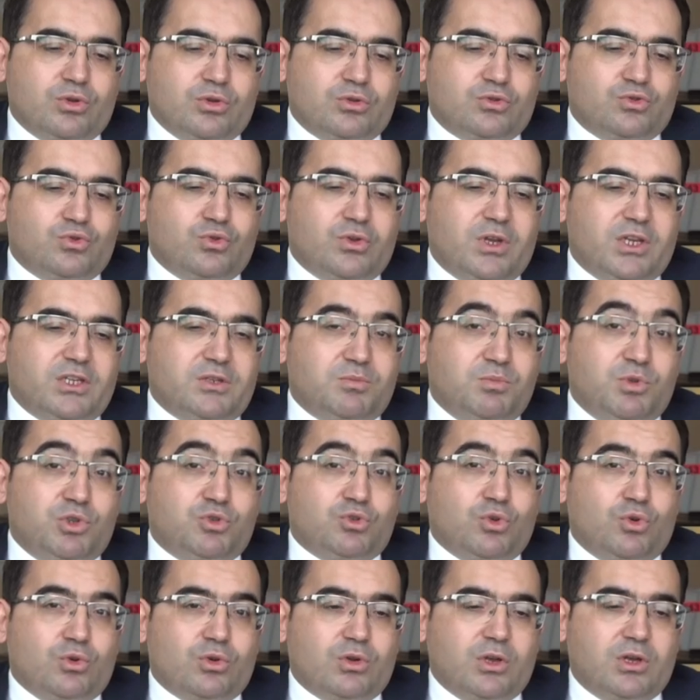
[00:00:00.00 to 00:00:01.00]
süreç,
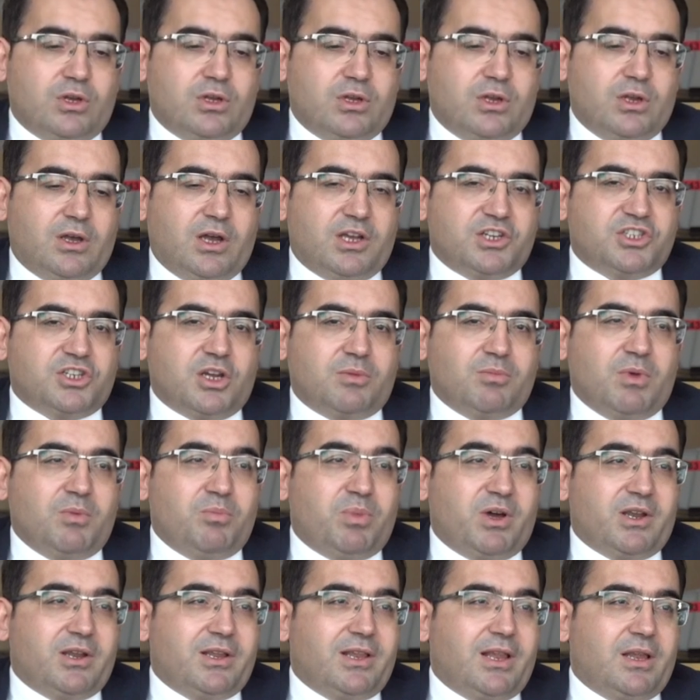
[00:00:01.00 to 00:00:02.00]
birçok e, aşama
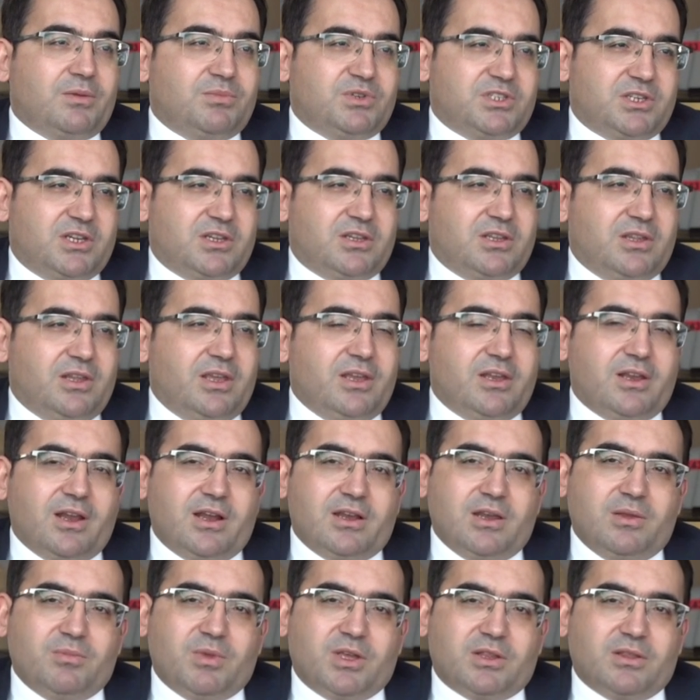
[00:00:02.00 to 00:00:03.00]
paralel bir şekilde
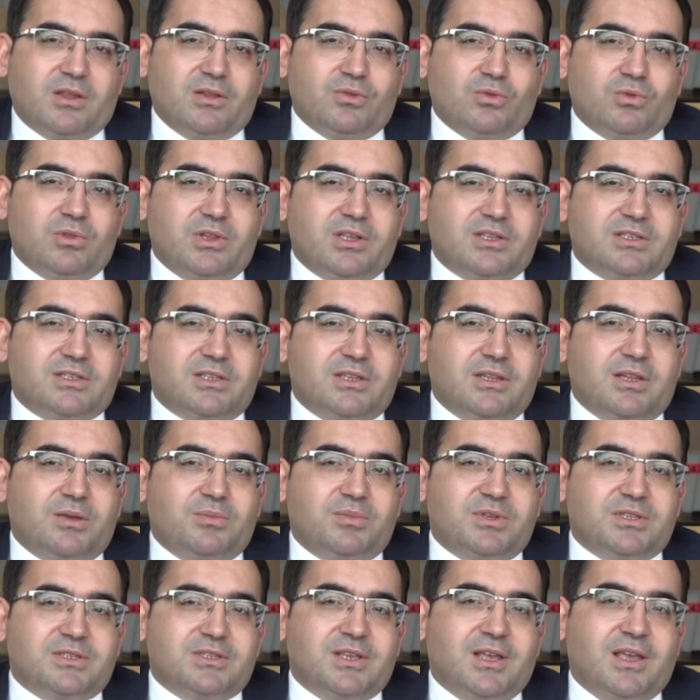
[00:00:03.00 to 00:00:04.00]
ilerlemekte. Dolayısıyla
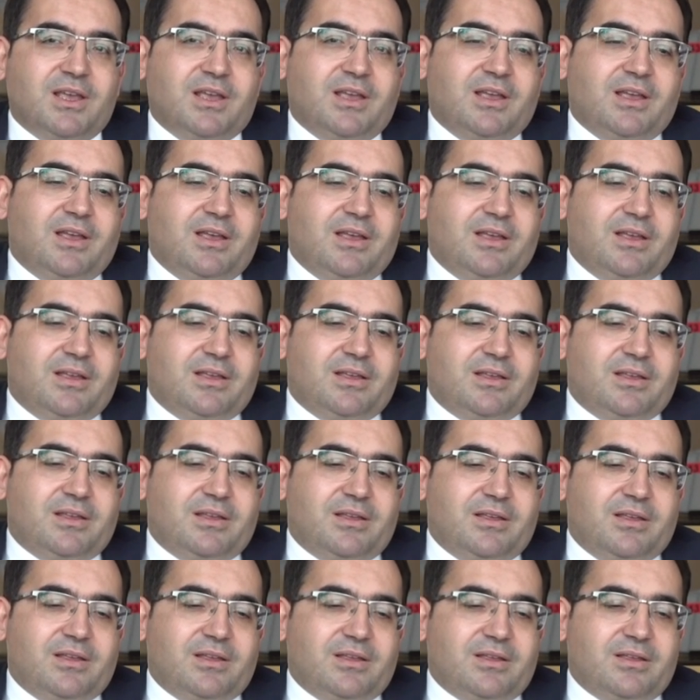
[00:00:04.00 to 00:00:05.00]
biz
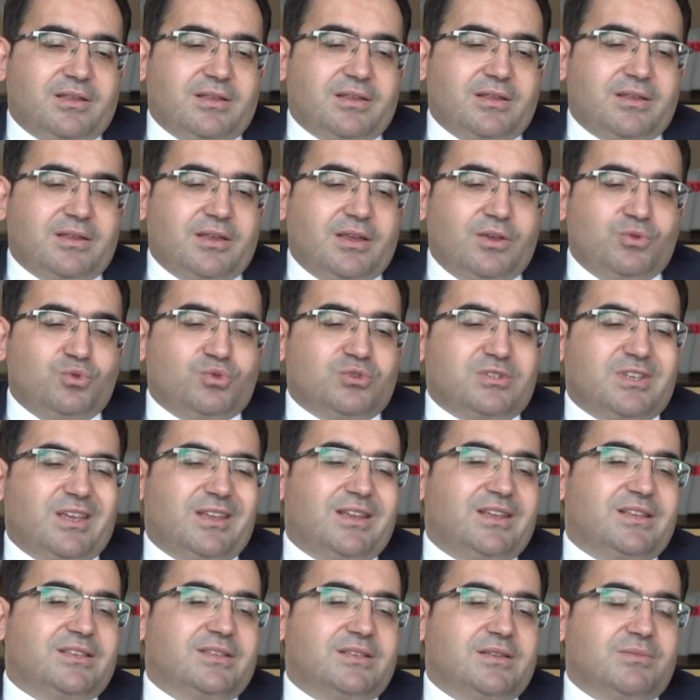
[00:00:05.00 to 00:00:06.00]
e, henüz
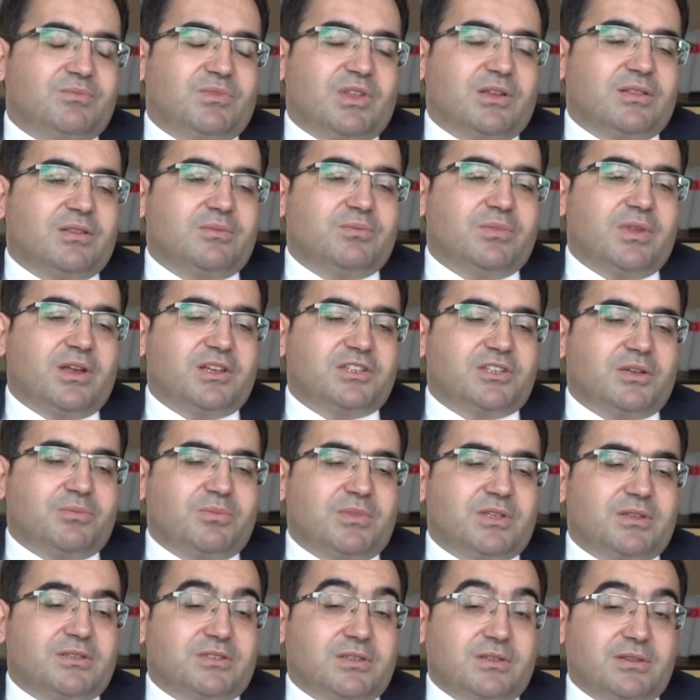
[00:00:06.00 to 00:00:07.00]
gereksinim tanımlı
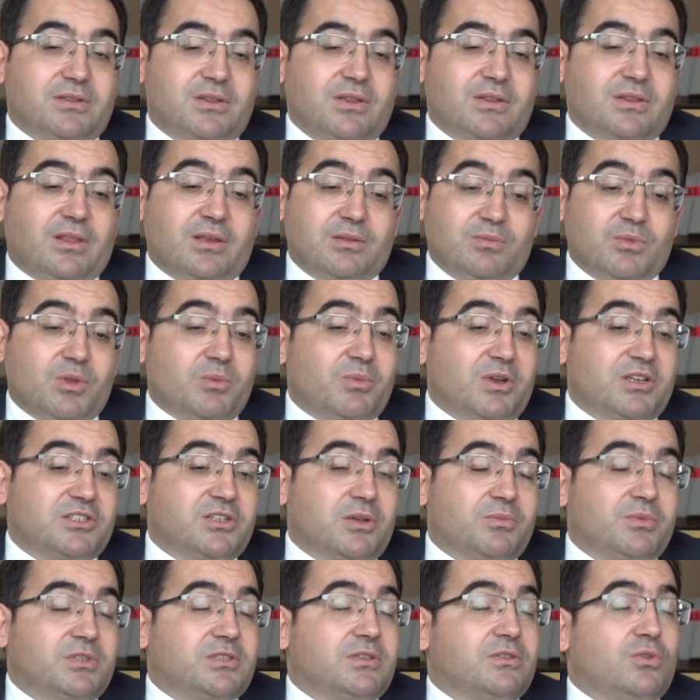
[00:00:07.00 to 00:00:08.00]
aşamasında, tanımlama
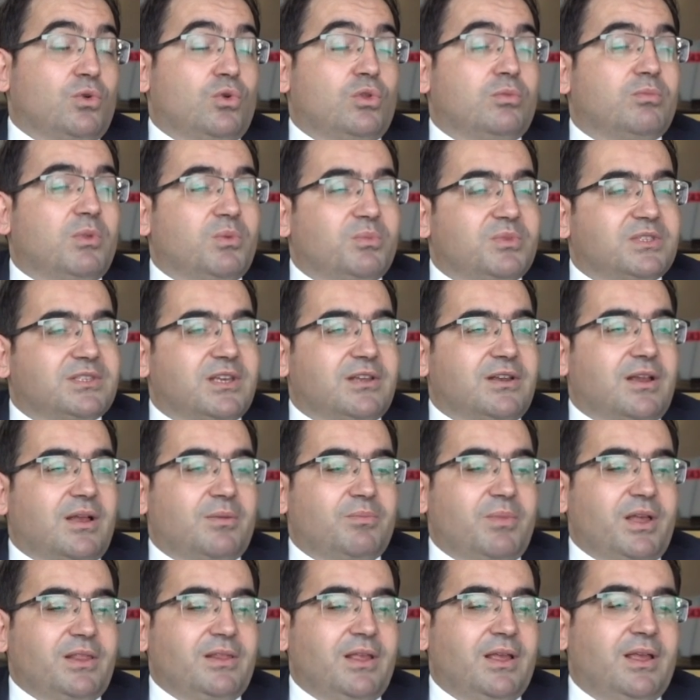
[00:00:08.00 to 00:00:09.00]
aşamasında olmamıza
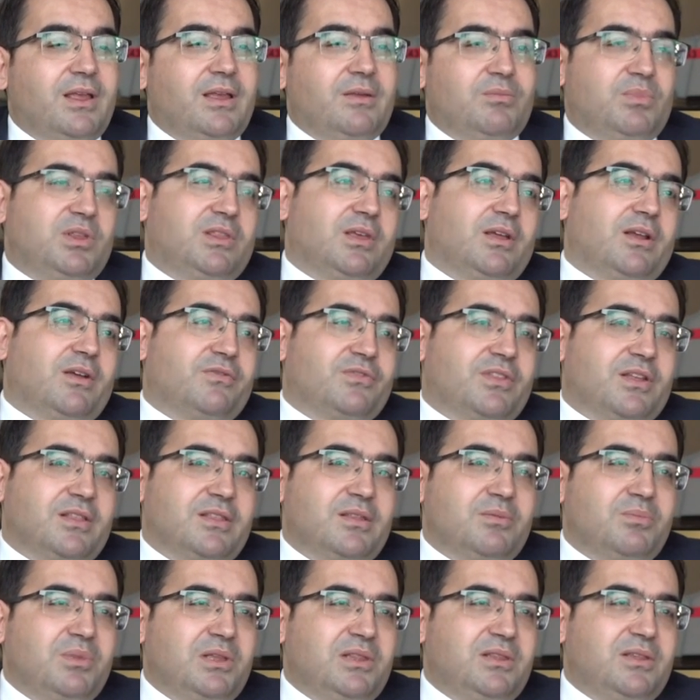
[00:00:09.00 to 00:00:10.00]
rağmen bir taraftan
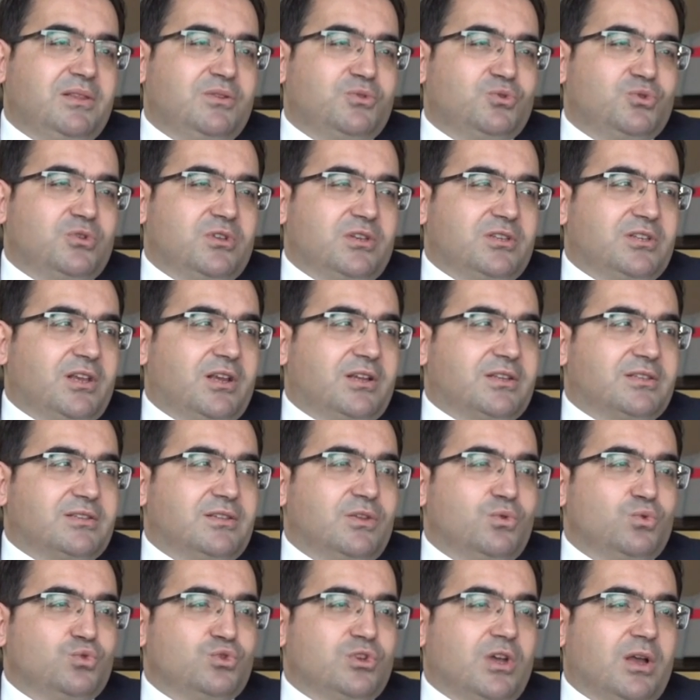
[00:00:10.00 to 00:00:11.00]
da bildiğiniz üzere
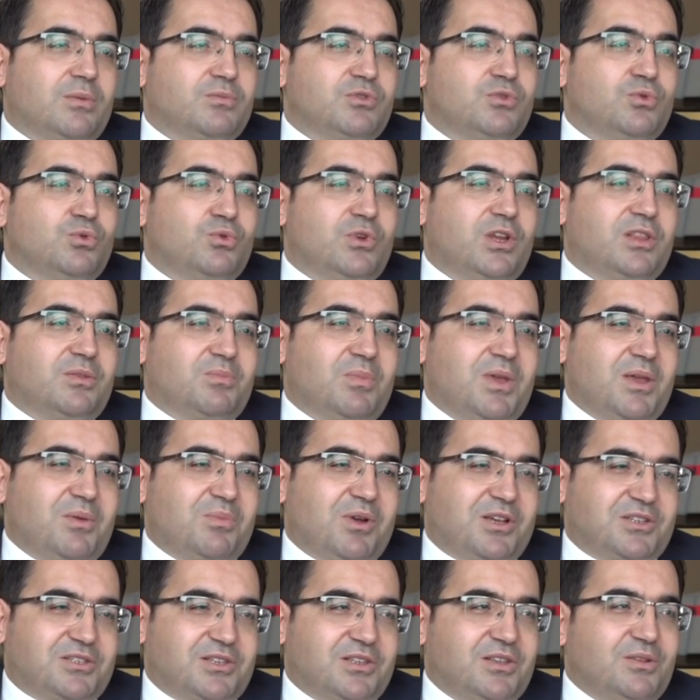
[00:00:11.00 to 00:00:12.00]
aslında uçağımızı üretmeye
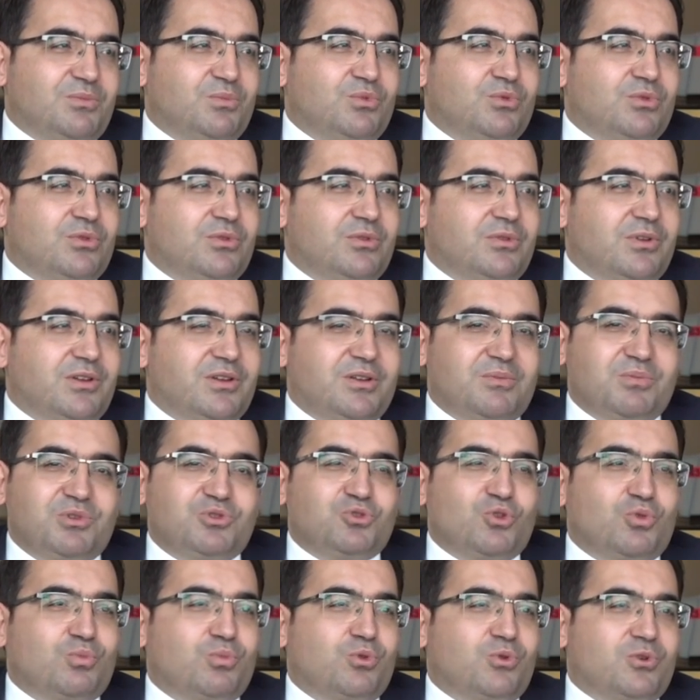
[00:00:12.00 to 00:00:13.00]
başladık. Bu
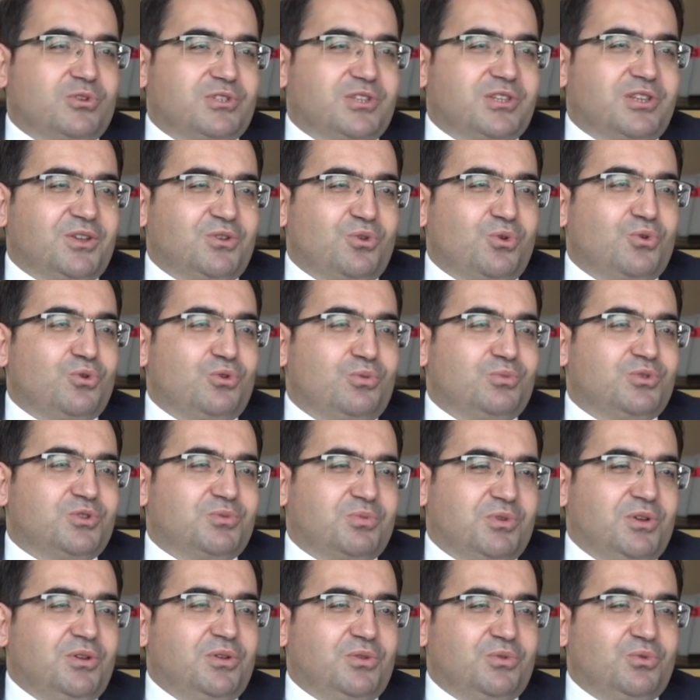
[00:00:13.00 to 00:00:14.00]
birçok projede
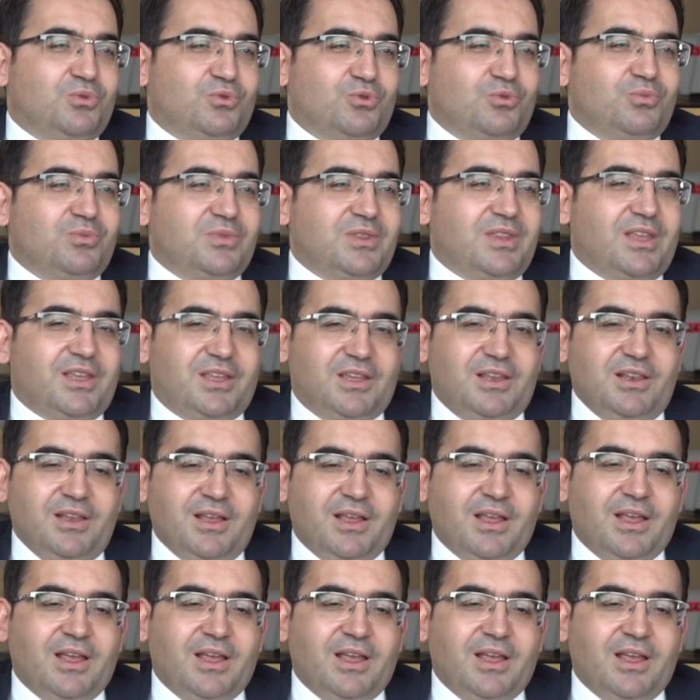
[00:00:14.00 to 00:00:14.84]
görülmüş bir durum değil.